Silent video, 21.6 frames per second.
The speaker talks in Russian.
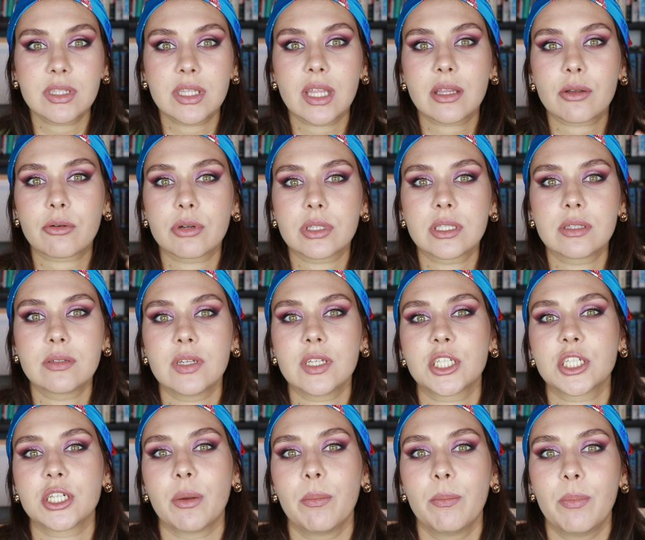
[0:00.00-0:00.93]
Это такой
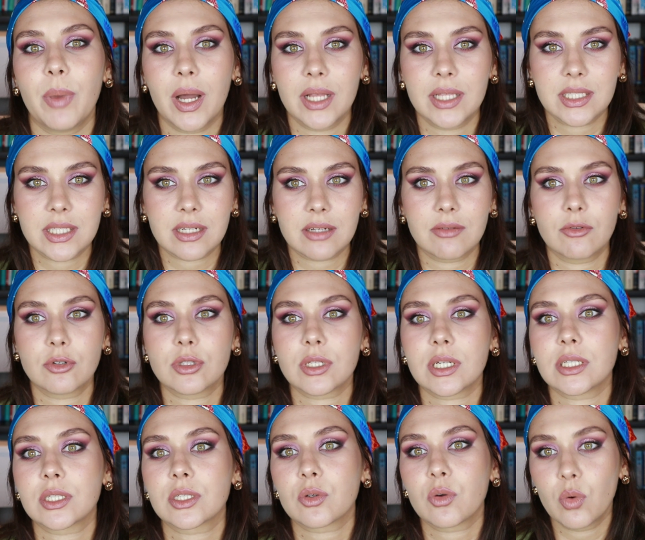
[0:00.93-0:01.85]
цвет шампанского, он
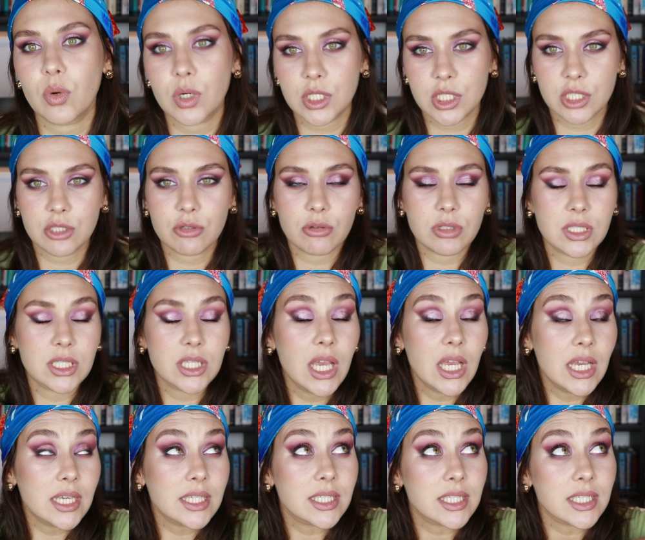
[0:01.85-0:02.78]
роскошный, он
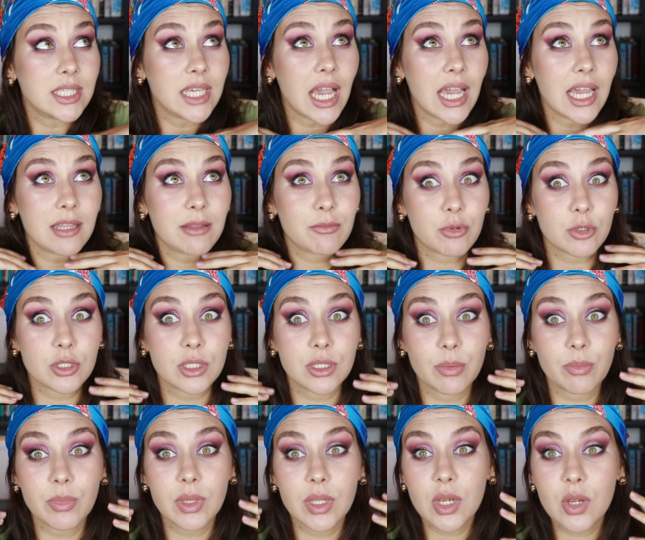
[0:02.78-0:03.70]
сияет
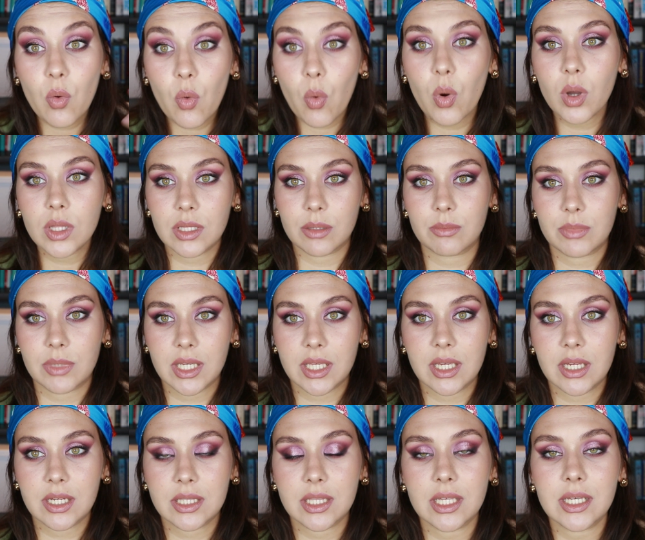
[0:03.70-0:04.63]
просто миллионом
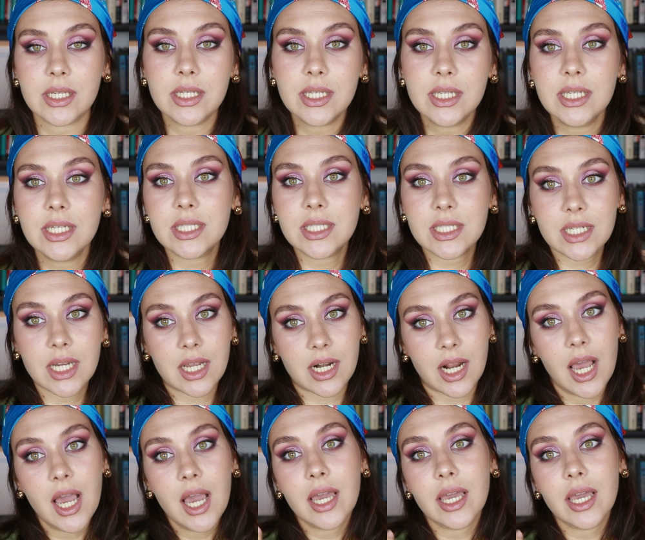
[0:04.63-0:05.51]
каких-то искр,